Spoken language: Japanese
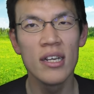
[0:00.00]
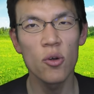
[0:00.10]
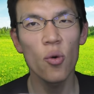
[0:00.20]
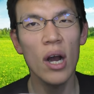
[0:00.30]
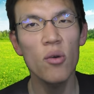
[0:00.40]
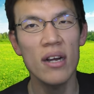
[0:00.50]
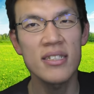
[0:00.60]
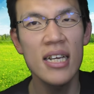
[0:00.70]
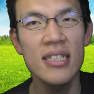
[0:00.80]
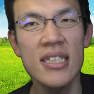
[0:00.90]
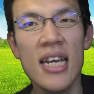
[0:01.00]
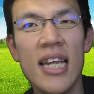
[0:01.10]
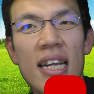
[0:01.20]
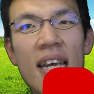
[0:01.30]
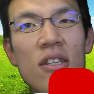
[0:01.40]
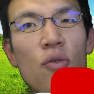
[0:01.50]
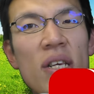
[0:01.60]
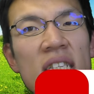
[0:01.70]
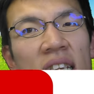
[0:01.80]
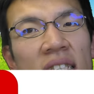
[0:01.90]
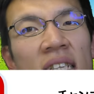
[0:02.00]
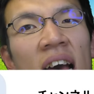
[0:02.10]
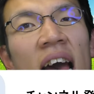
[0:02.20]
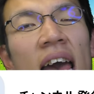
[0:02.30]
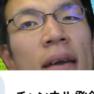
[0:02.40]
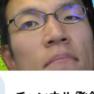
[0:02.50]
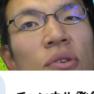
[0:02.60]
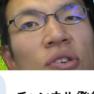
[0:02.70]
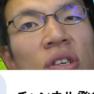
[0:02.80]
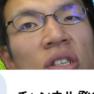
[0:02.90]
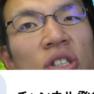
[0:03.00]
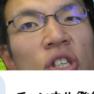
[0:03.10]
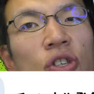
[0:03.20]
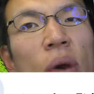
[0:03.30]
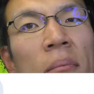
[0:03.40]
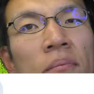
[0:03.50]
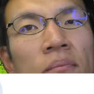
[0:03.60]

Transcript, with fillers: 動画を拡散していただけると嬉しいです演舞終演